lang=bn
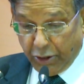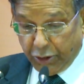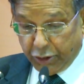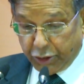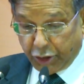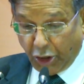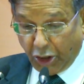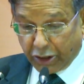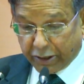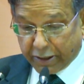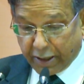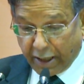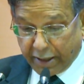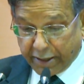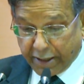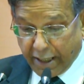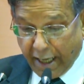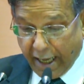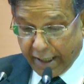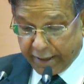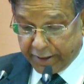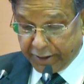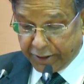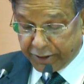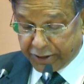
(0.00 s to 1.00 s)
সরকারি
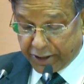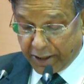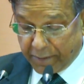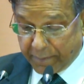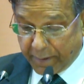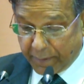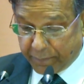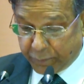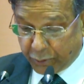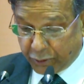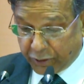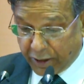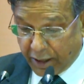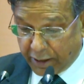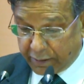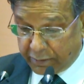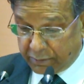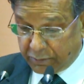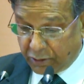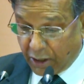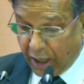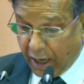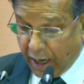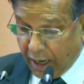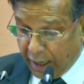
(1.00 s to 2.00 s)
আইনি সেবা প্রদান
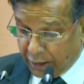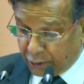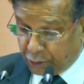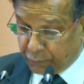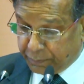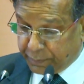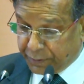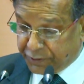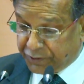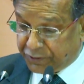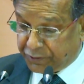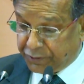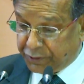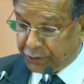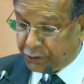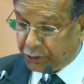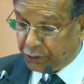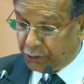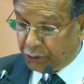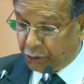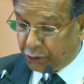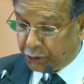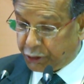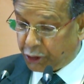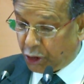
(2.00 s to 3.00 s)
আরও বিস্তৃত
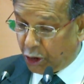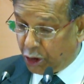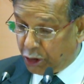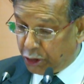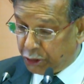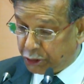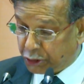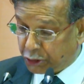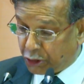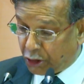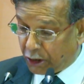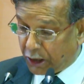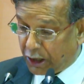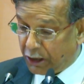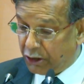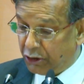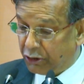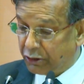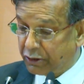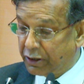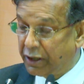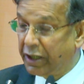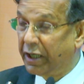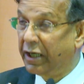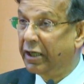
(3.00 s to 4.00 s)
ও সহজ করার
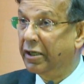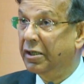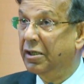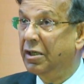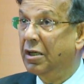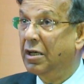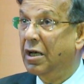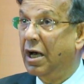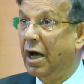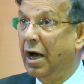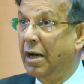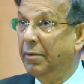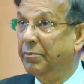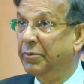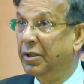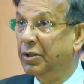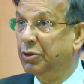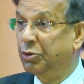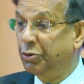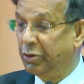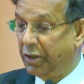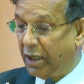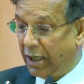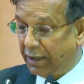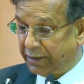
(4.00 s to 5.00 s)
লক্ষ্যে আমরা
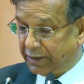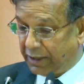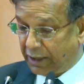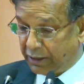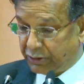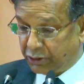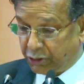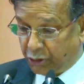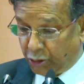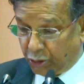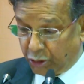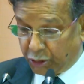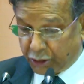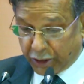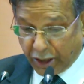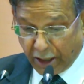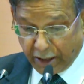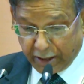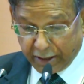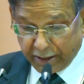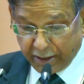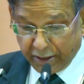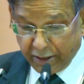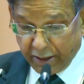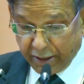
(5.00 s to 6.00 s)
দুই
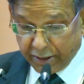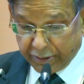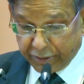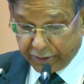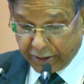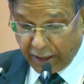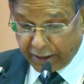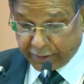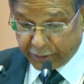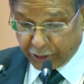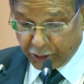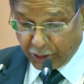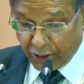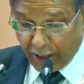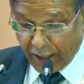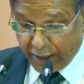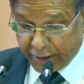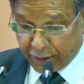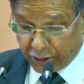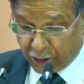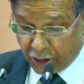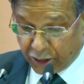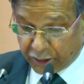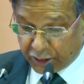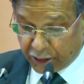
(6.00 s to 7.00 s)
সালে জাতীয়
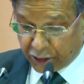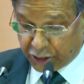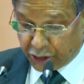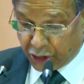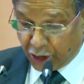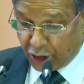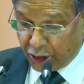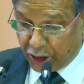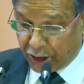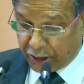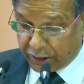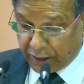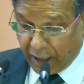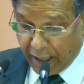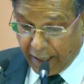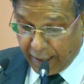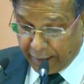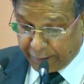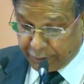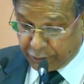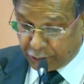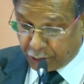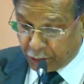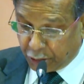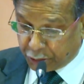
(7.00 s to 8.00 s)
আইনগত
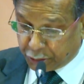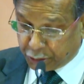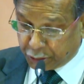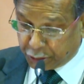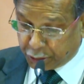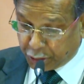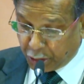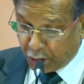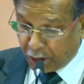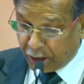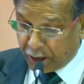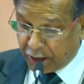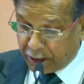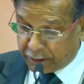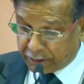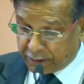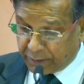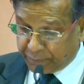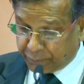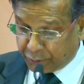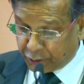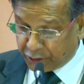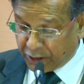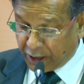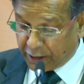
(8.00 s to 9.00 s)
আইনগত সহায়তা
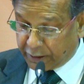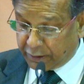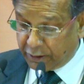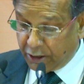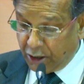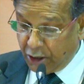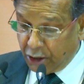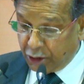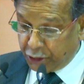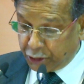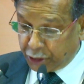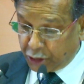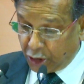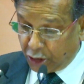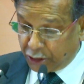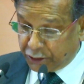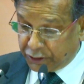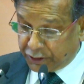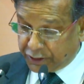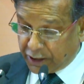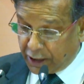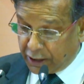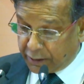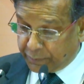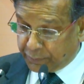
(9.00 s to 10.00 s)
প্রদান
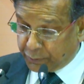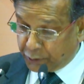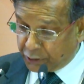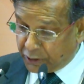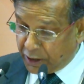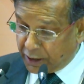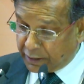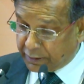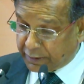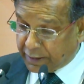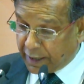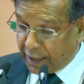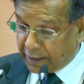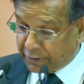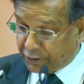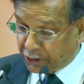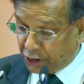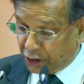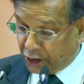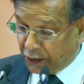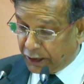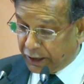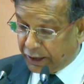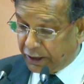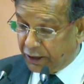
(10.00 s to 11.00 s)
সংস্থার প্রধান
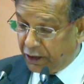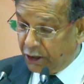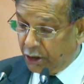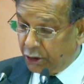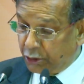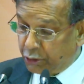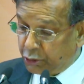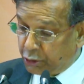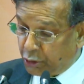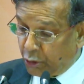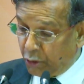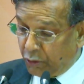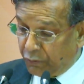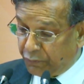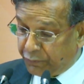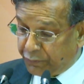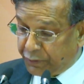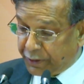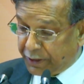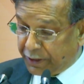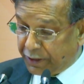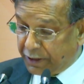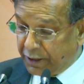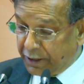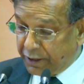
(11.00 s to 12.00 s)
কার্যালয়ে টোল
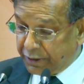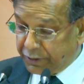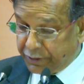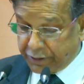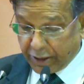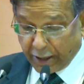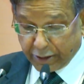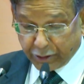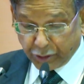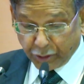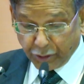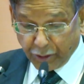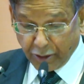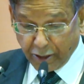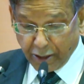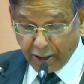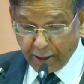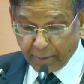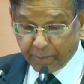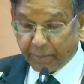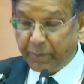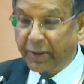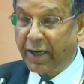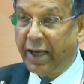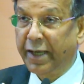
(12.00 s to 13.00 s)
ফ্রি জাতীয়
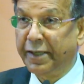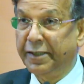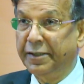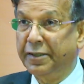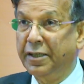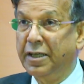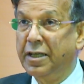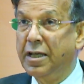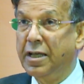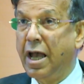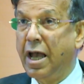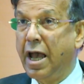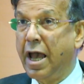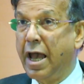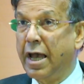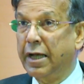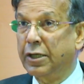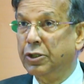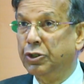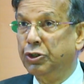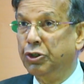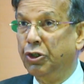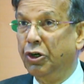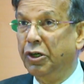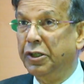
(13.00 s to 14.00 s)
হেল্পলাইন এক
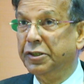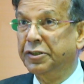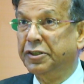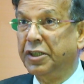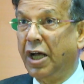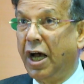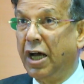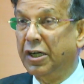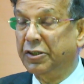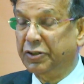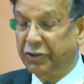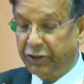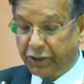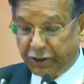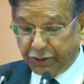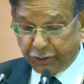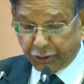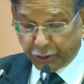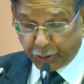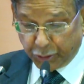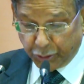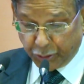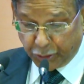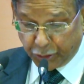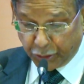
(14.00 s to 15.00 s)
ছয় চার তিন
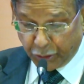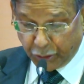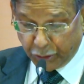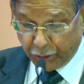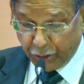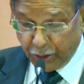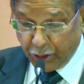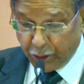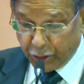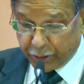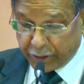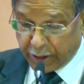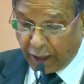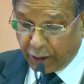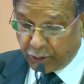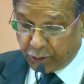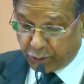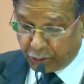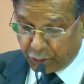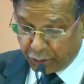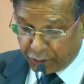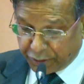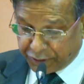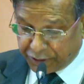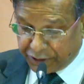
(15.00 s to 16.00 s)
শূন্য চালু
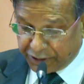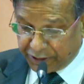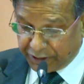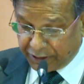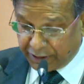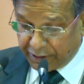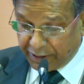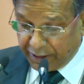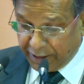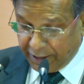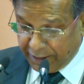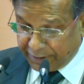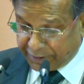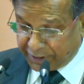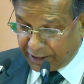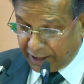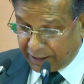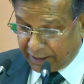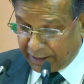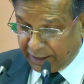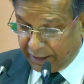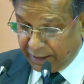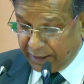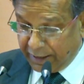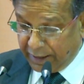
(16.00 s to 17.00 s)
করেছি
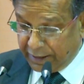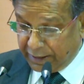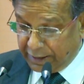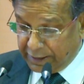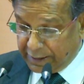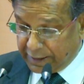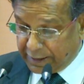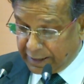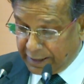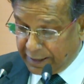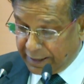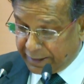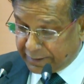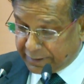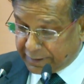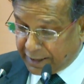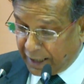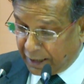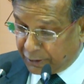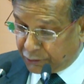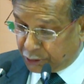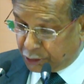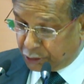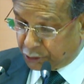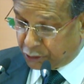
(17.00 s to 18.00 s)
এছাড়া লিগলেইড
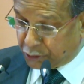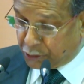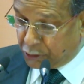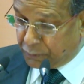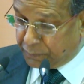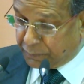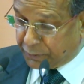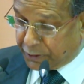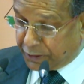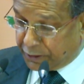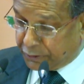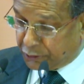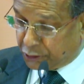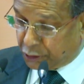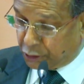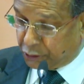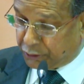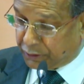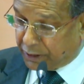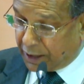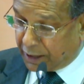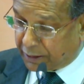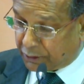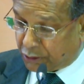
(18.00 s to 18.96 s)
কার্যক্রমকে জোরদার